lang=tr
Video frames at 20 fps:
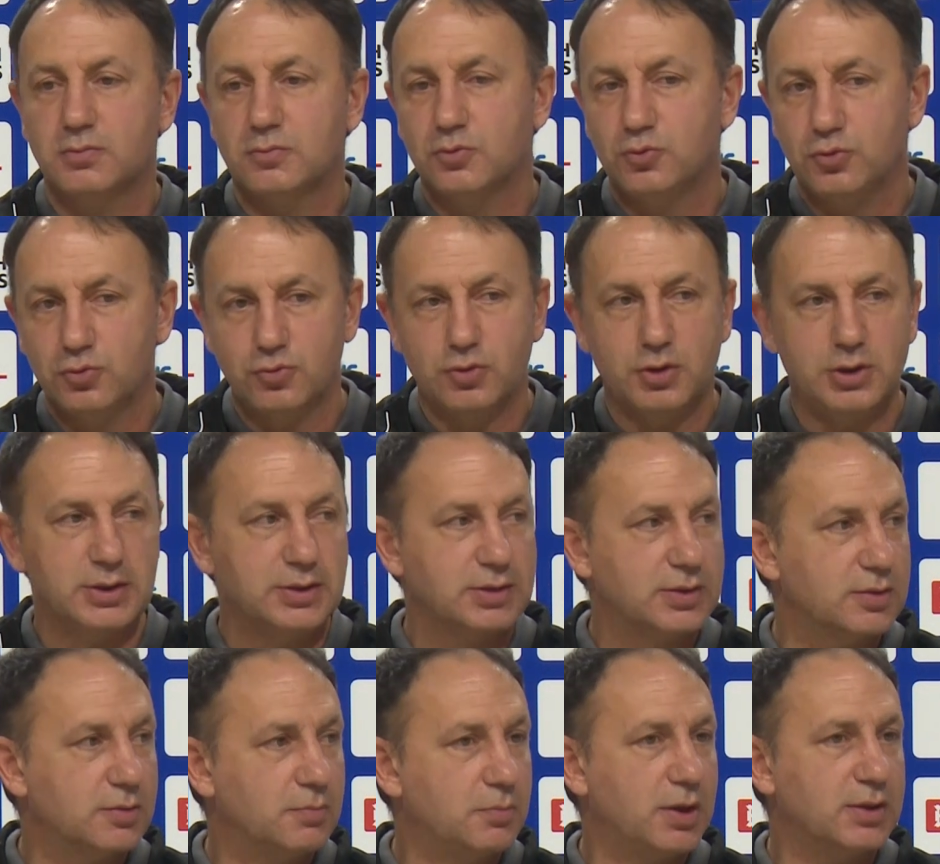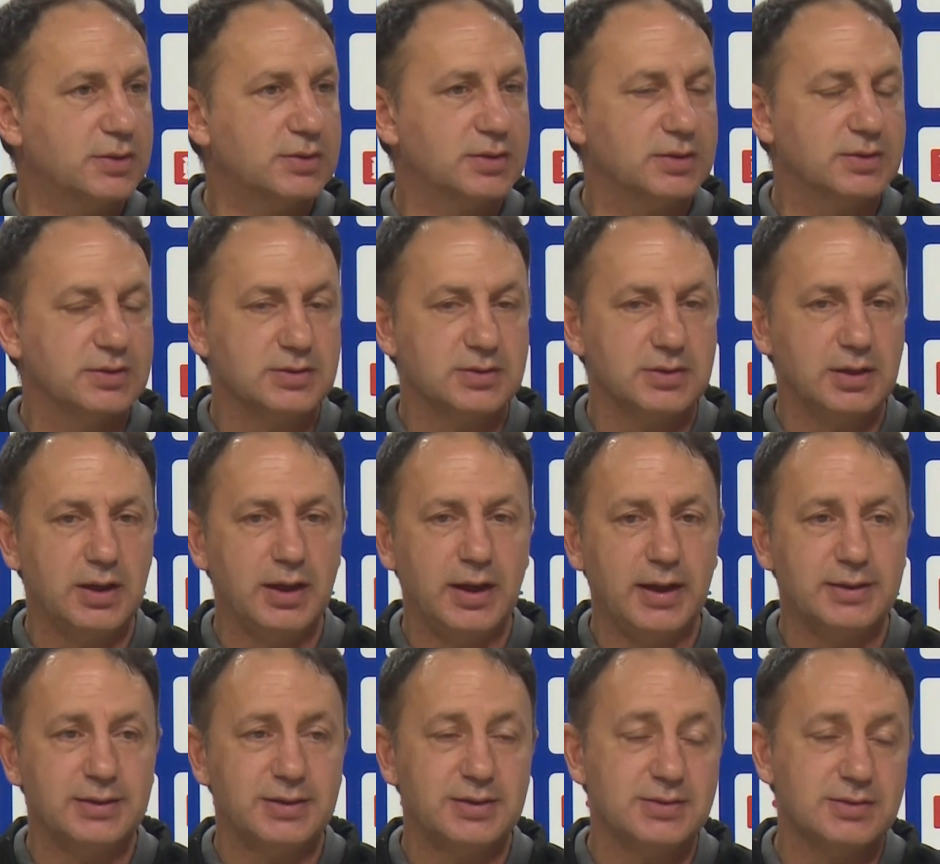Euroleague baktığınızda
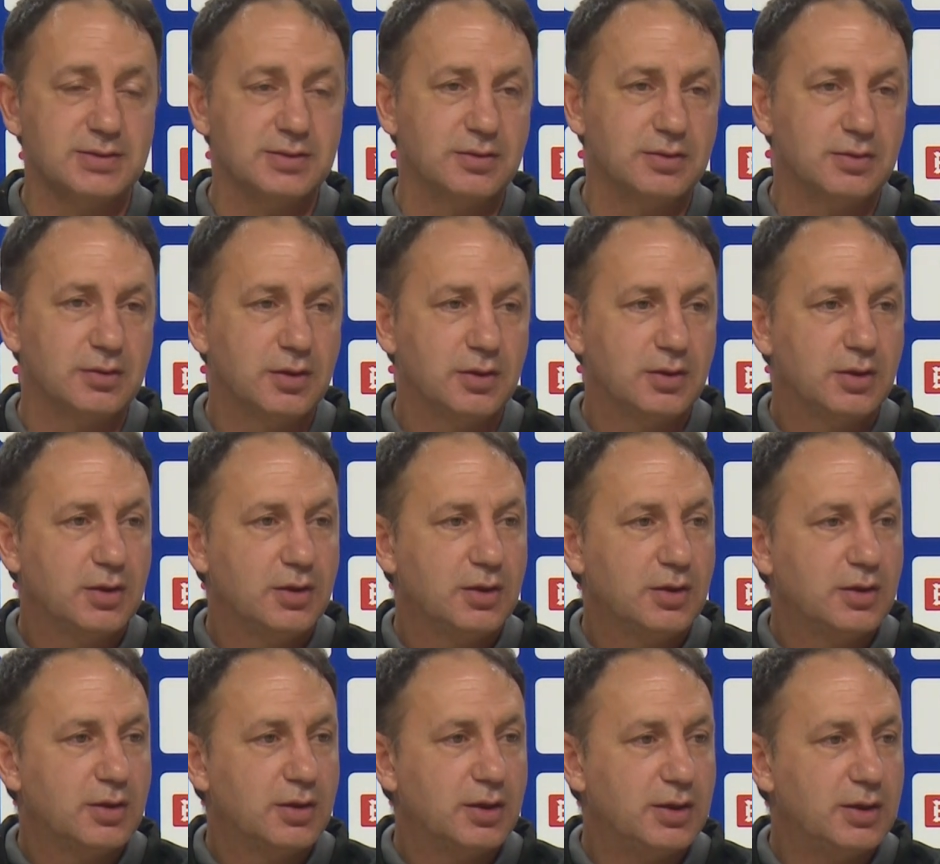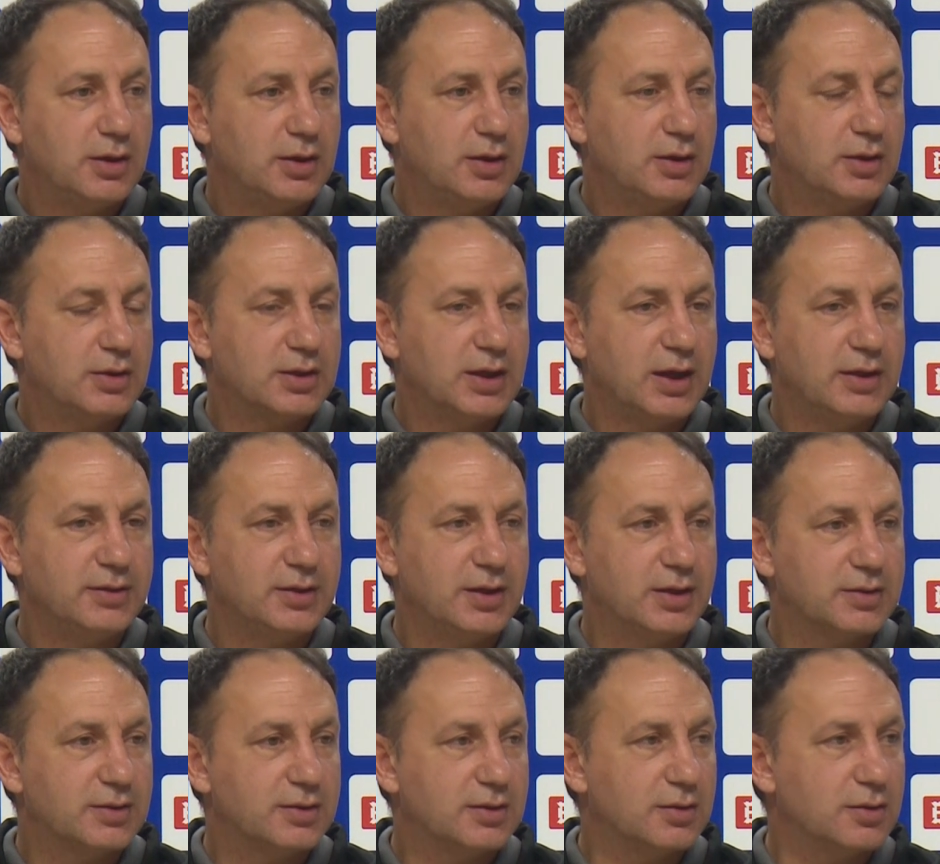herkesin e, kendi
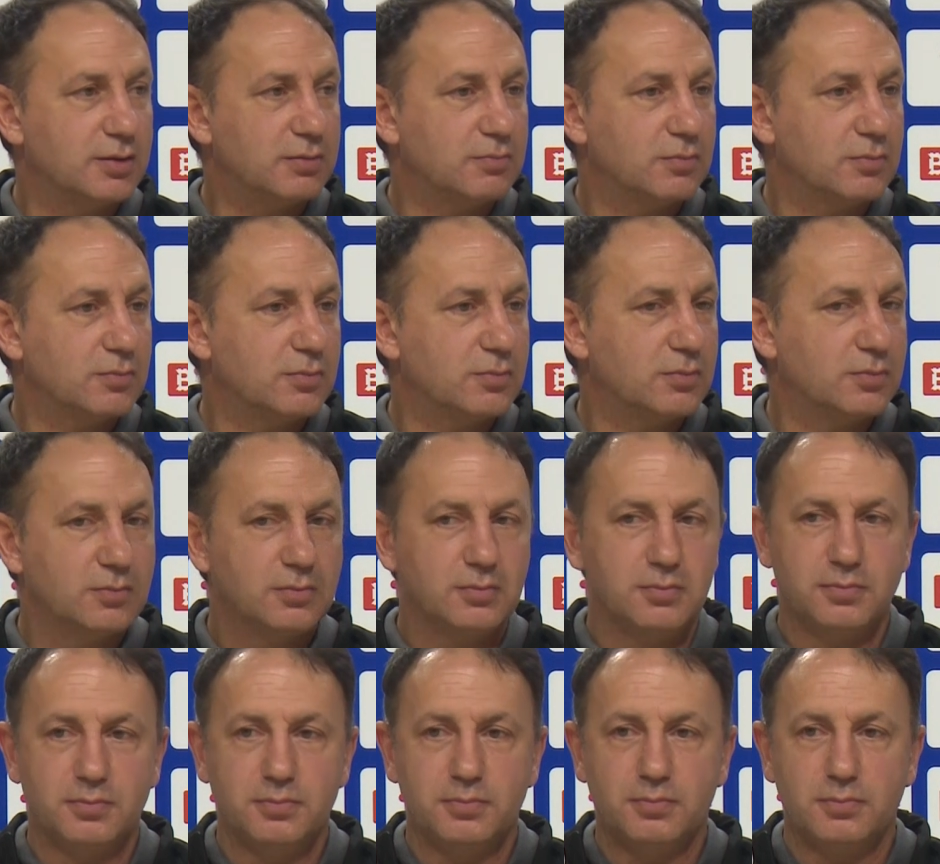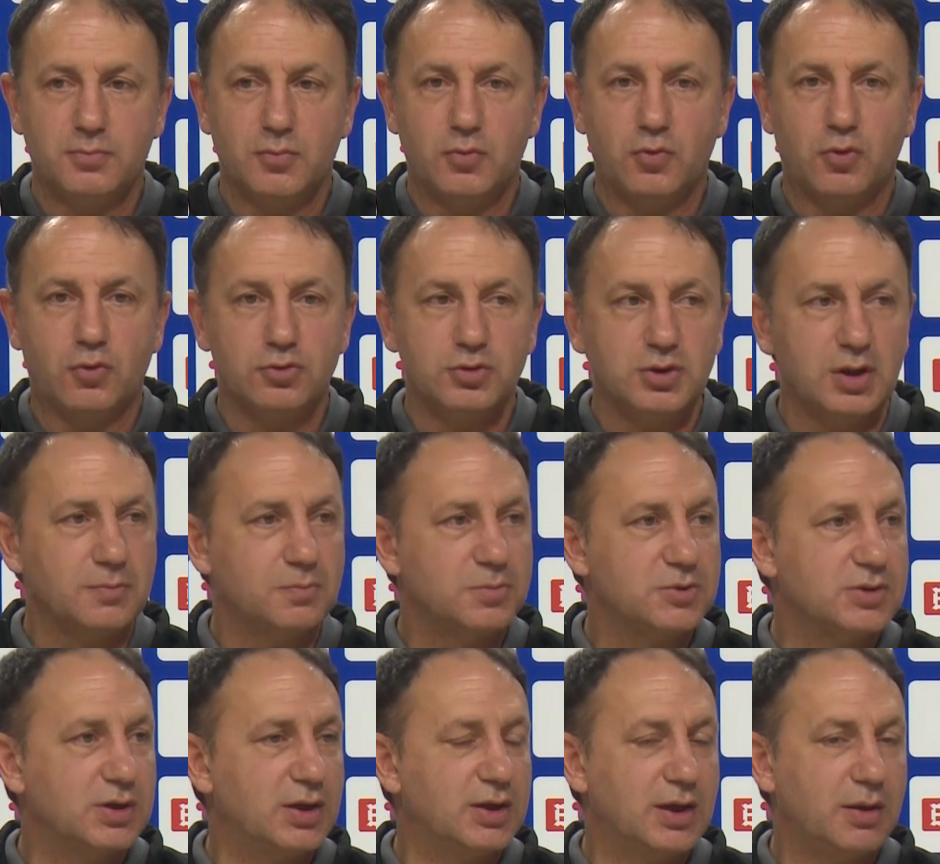adına ortak bir
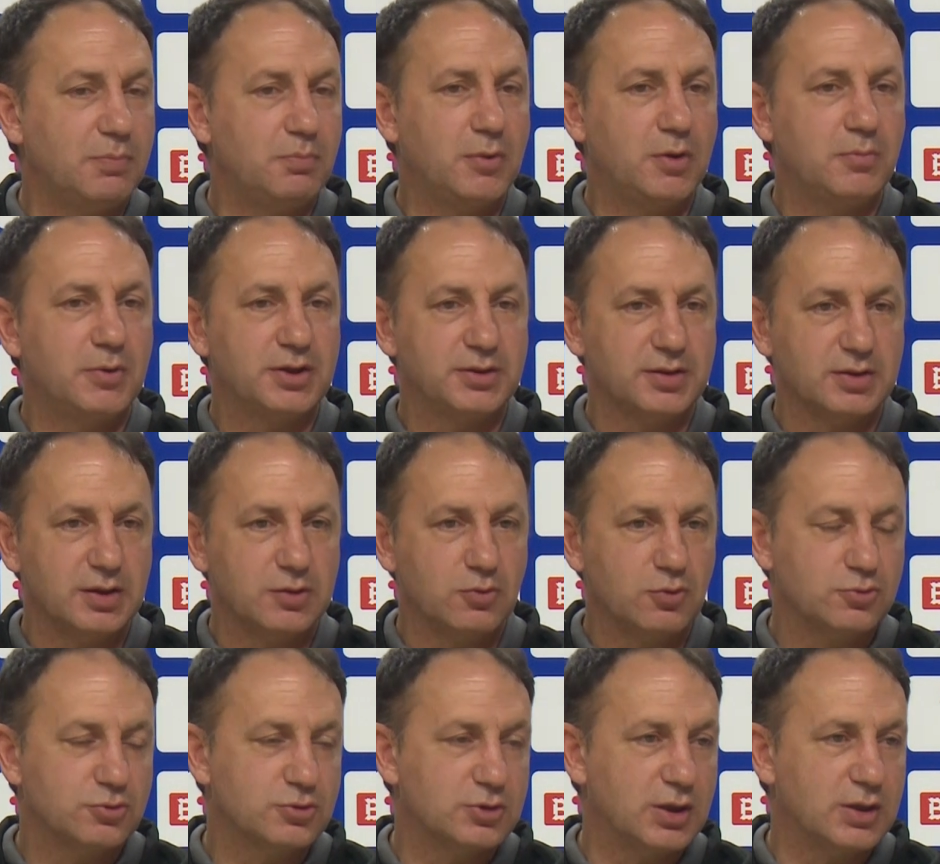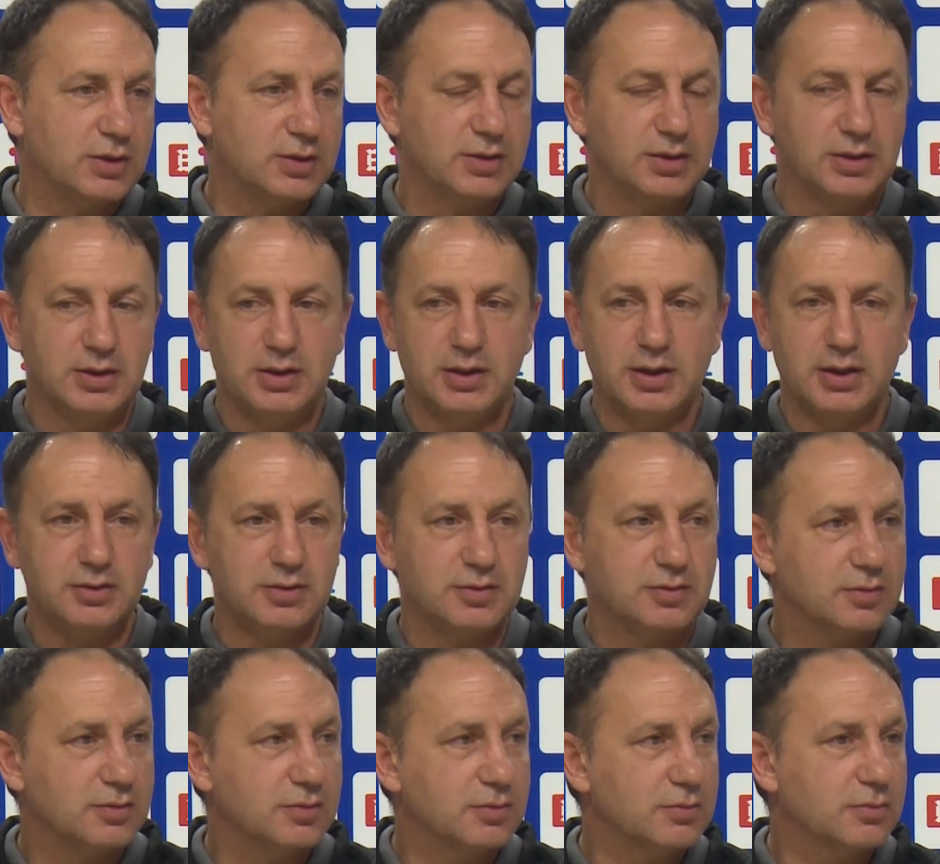şey yapmama adına gösterdiği inat
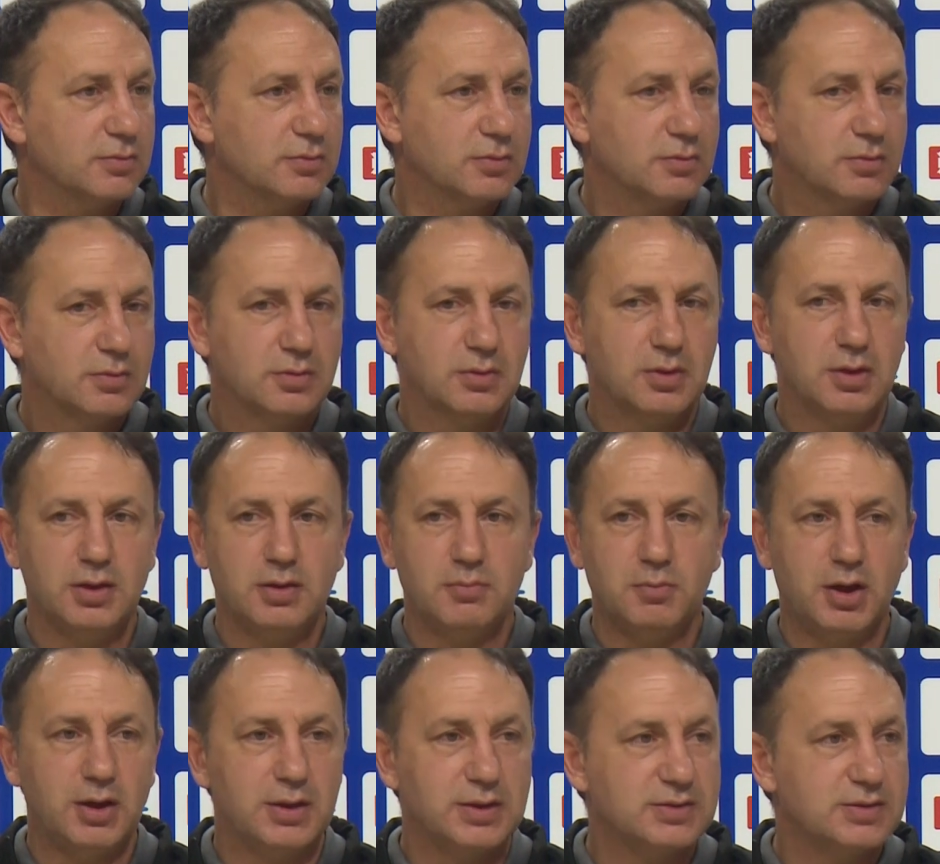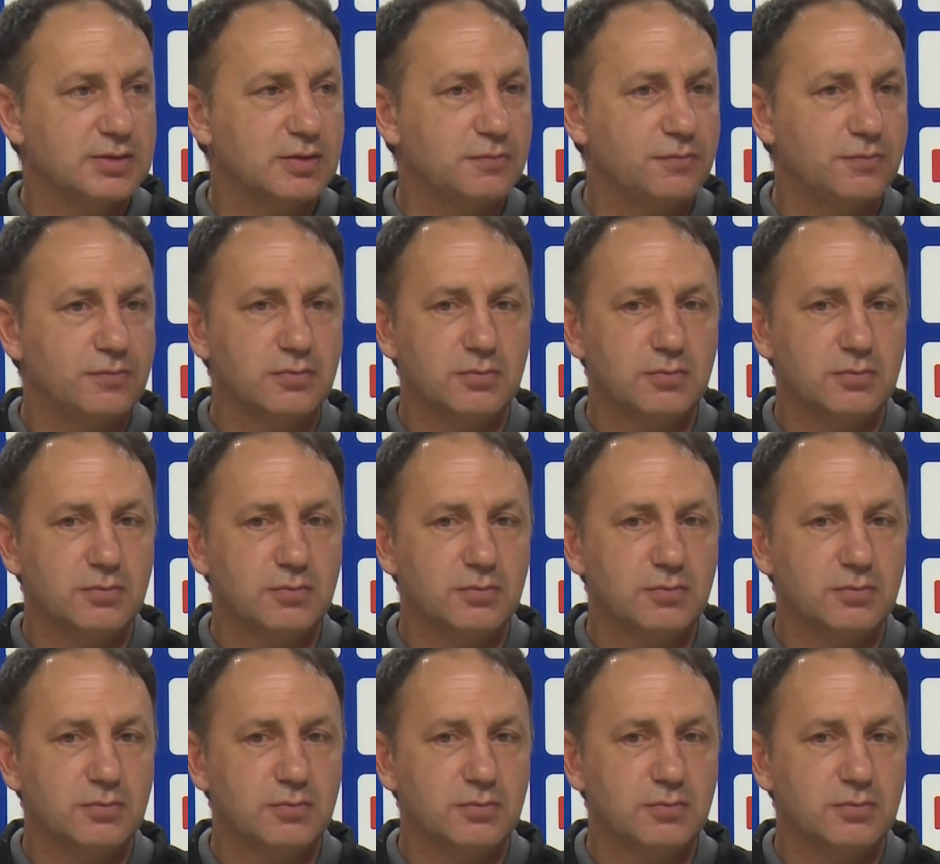maalesef